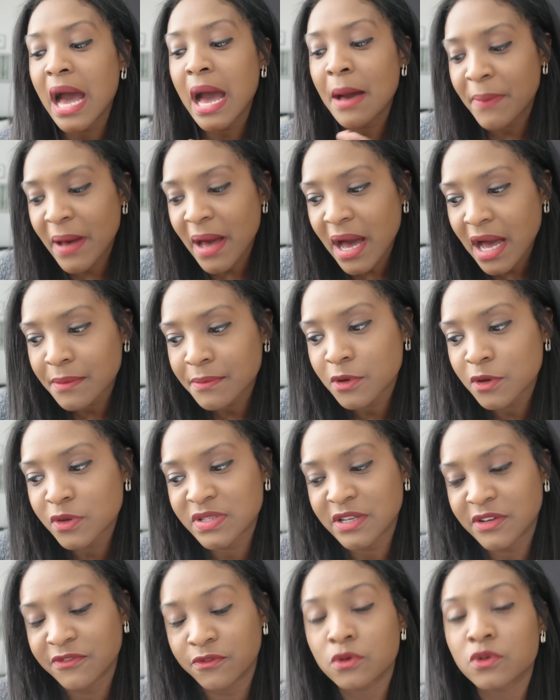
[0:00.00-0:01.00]
Apparemment,
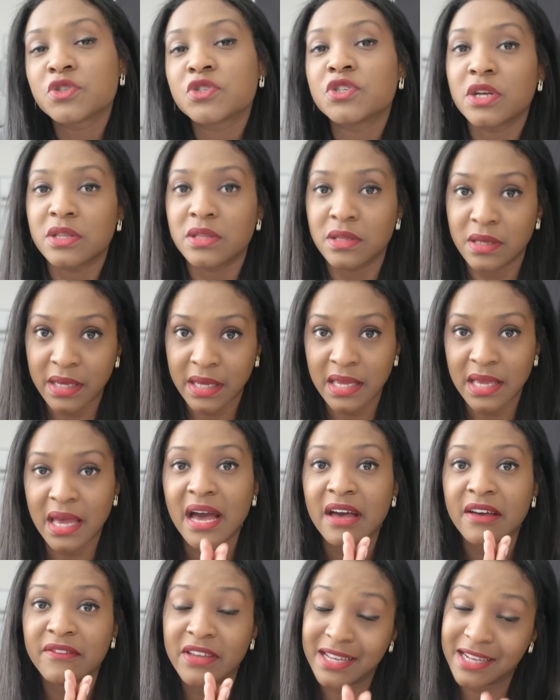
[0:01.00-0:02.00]
ça fonctionnerait
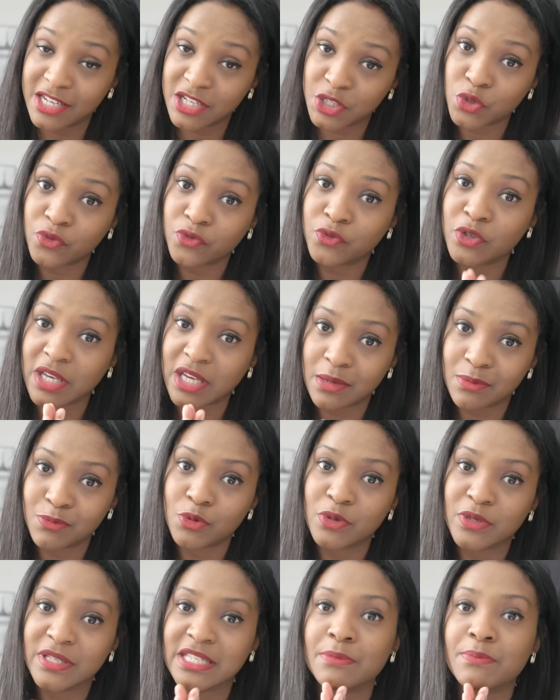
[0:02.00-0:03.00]
avec les cheveux
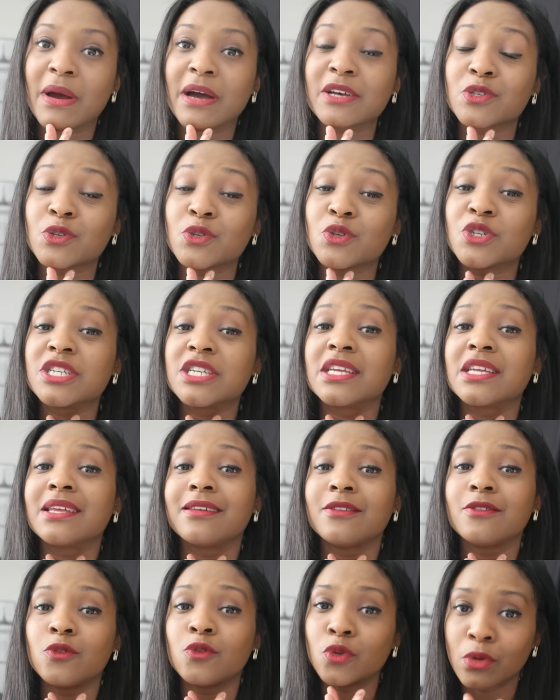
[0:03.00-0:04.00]
crépus aussi parce que j'ai
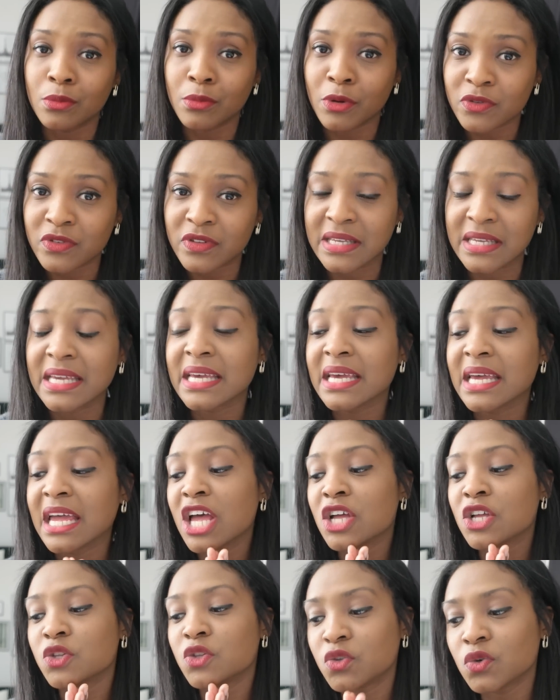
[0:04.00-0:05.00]
demandé.
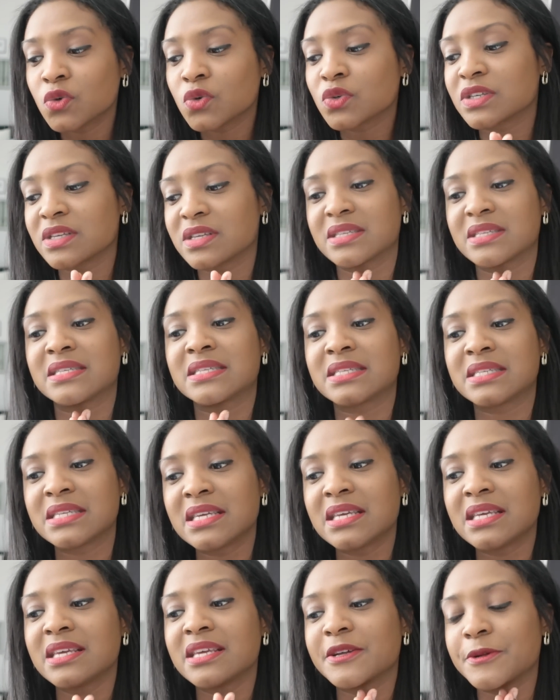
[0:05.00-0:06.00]
Donc,
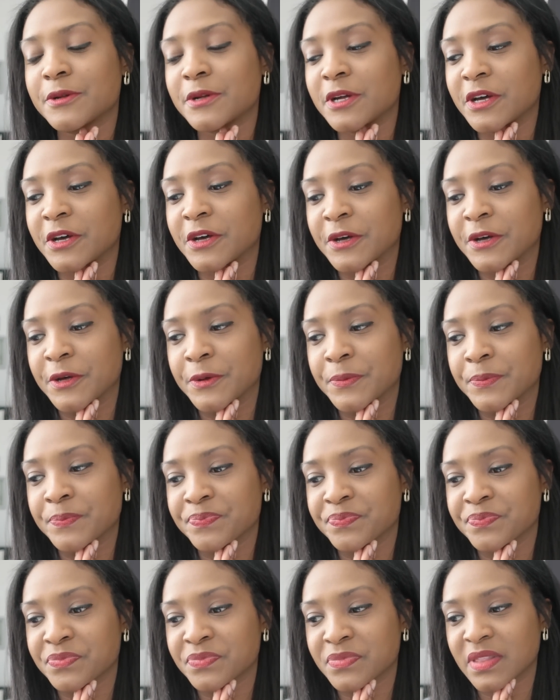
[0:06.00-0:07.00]
si
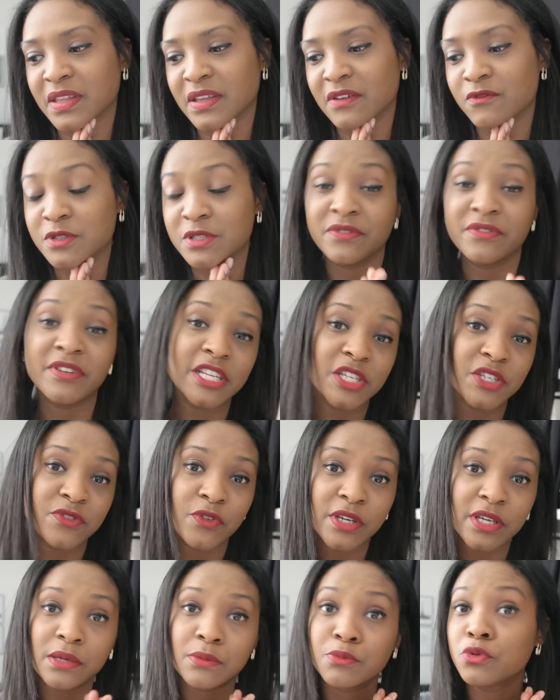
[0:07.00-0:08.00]
euh, vous avez des
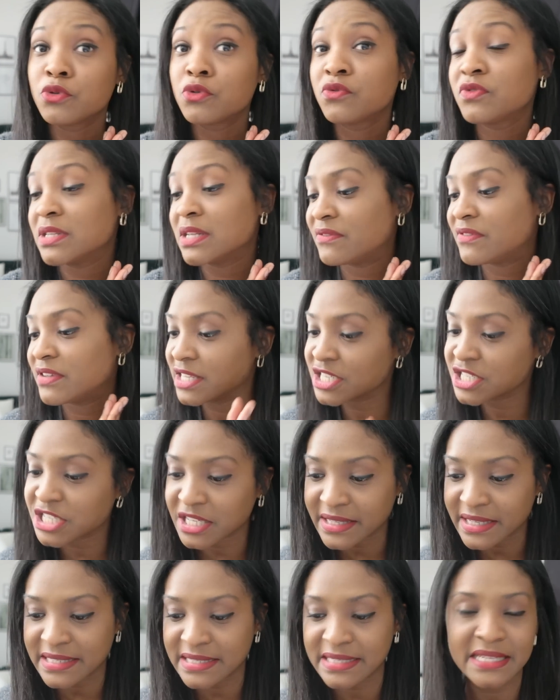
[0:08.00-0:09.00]
cheveux crépus que vous l'avez
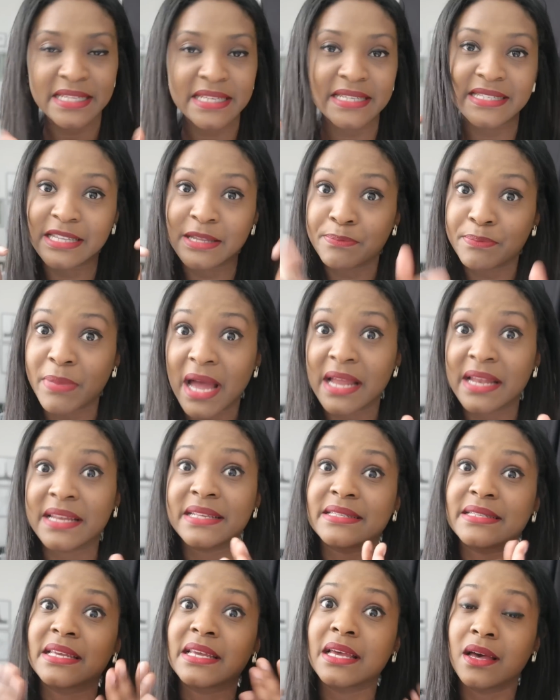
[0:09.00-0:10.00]
déjà testé, n'hésitez pas à
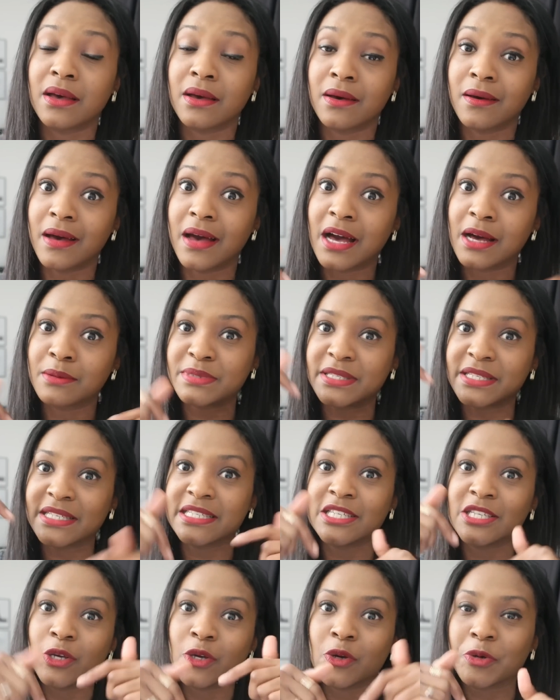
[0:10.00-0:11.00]
laisser euh, un
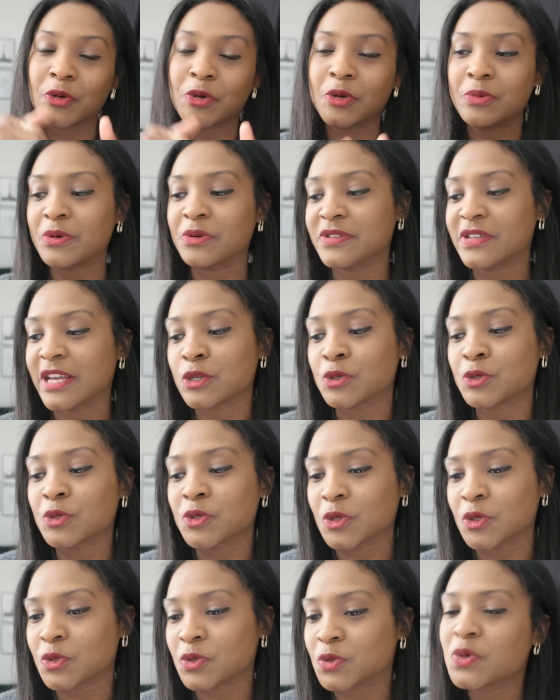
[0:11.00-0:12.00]
petit euh, commentaire
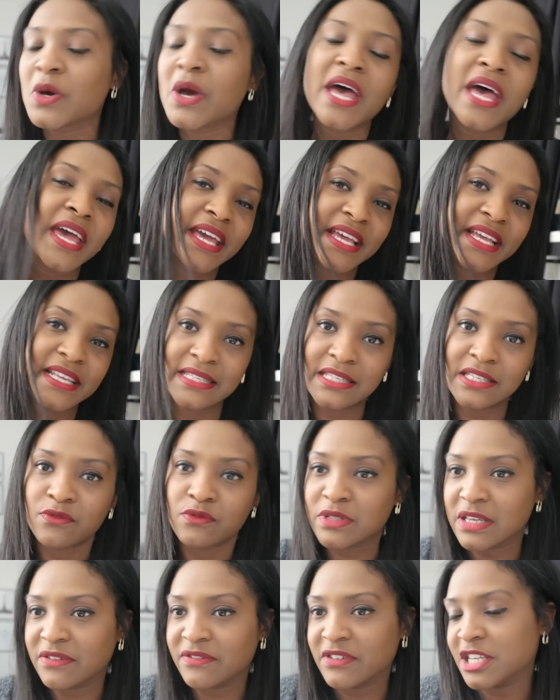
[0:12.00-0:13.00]
juste en dessous. Et si
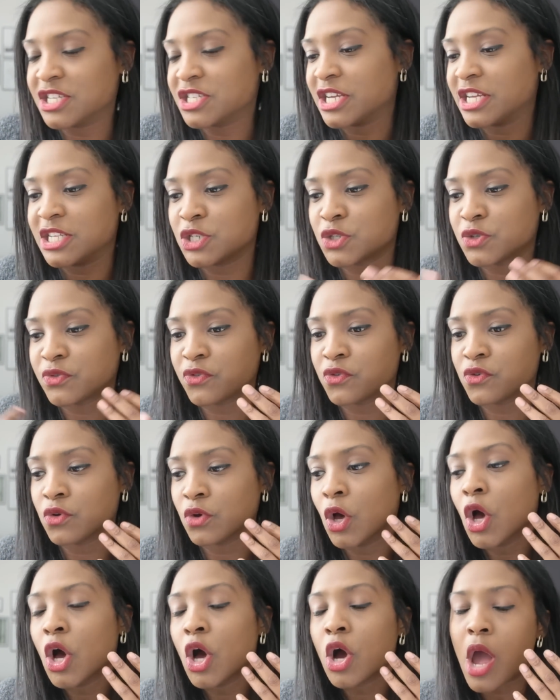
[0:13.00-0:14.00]
vous avez déjà des
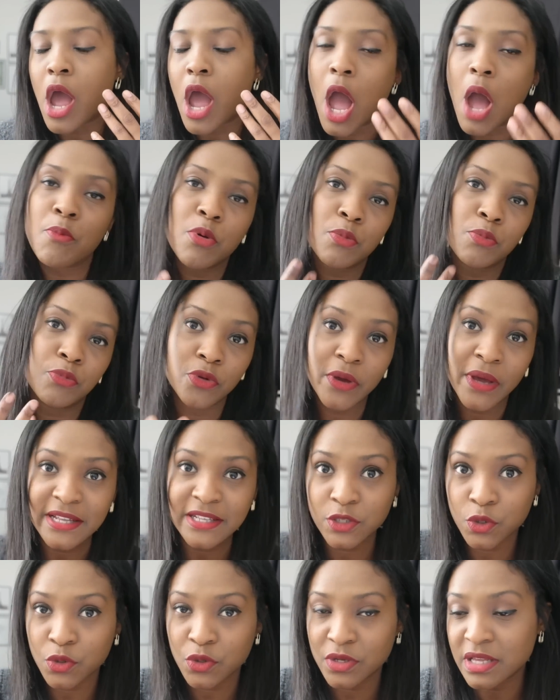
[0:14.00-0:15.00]
cheveux un peu plus
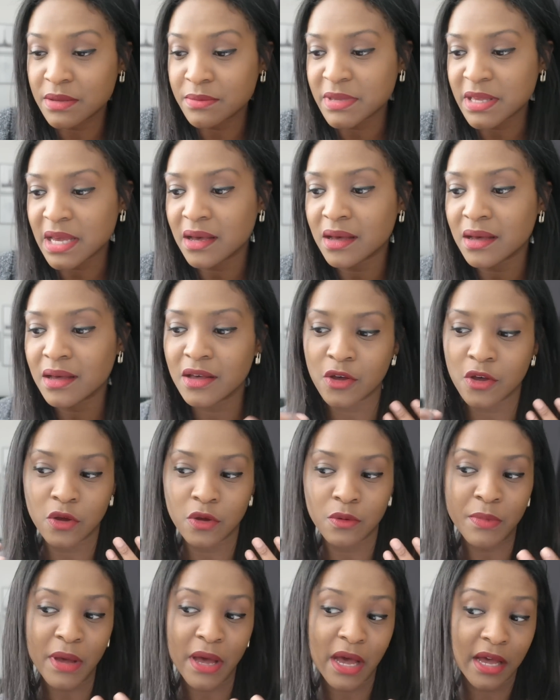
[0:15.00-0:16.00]
raide que les miens,
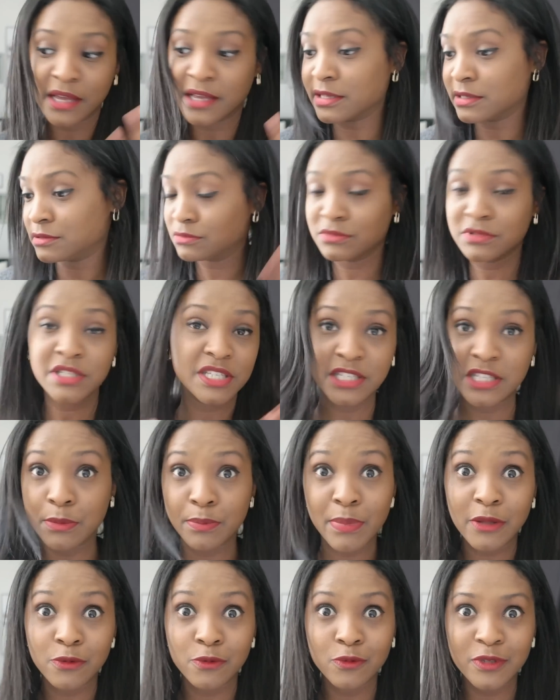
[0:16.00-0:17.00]
euh, ben, n'hésitez
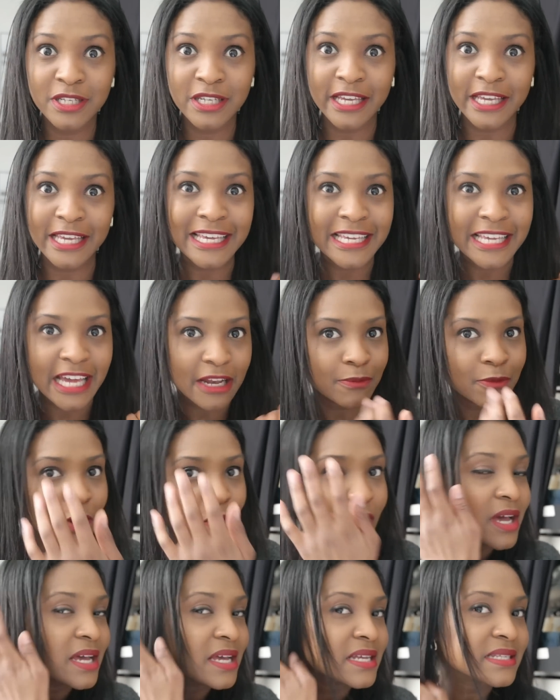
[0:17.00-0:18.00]
pas à nous dire
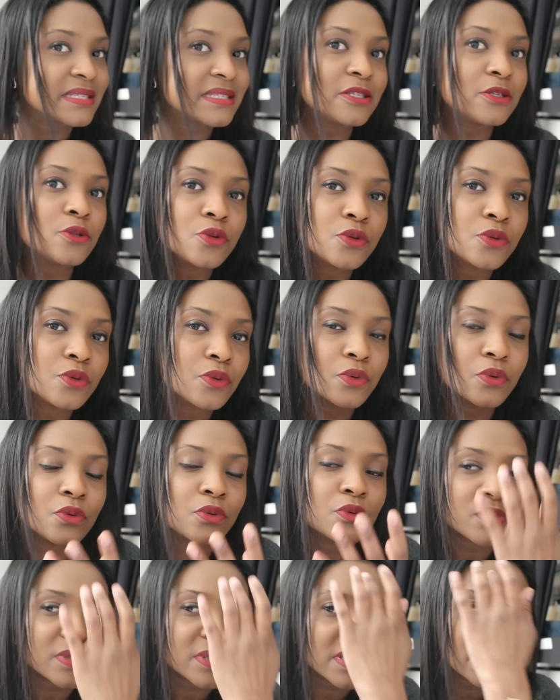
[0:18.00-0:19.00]
également si,
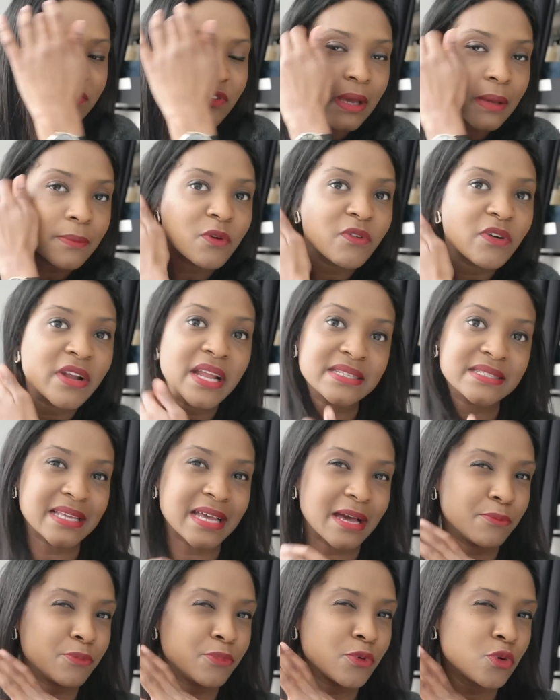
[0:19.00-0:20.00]
le, si vraiment voilà,
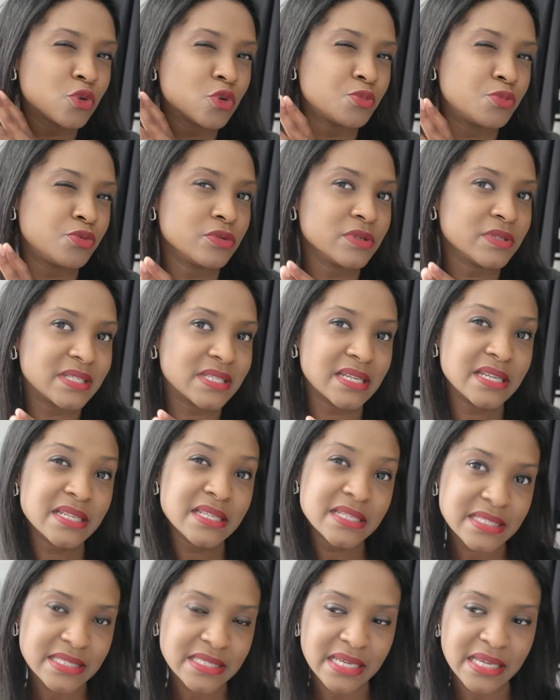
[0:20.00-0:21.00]
ça a beaucoup plus
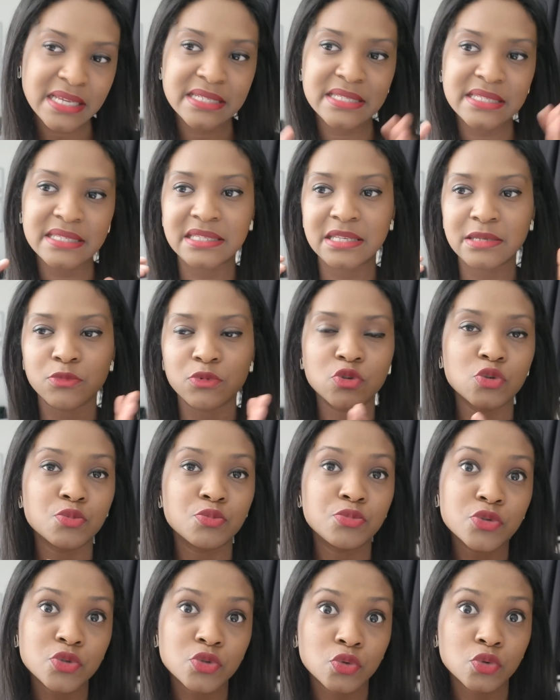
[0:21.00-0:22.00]
lissé, si c'est beaucoup
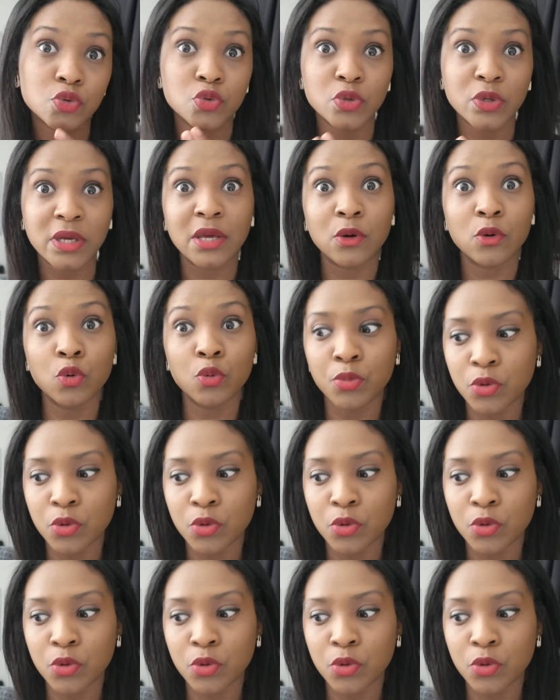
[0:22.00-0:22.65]
plus structuré ou